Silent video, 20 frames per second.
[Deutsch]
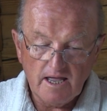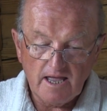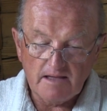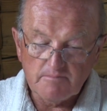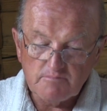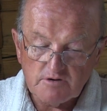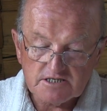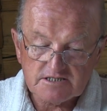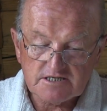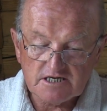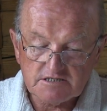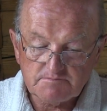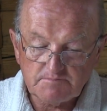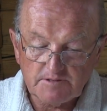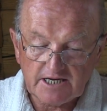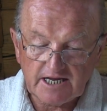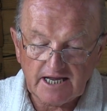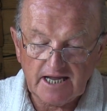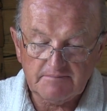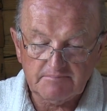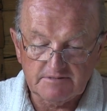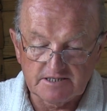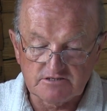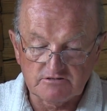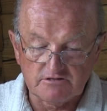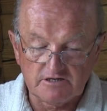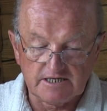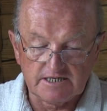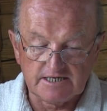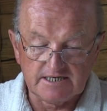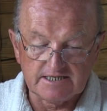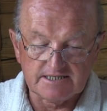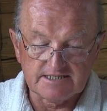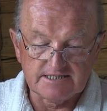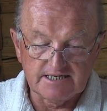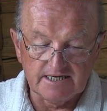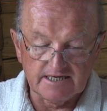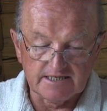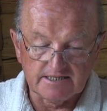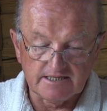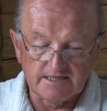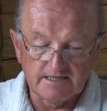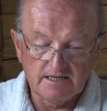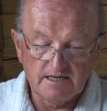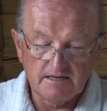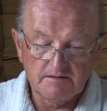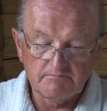Er muss als Begräbnis organisieren.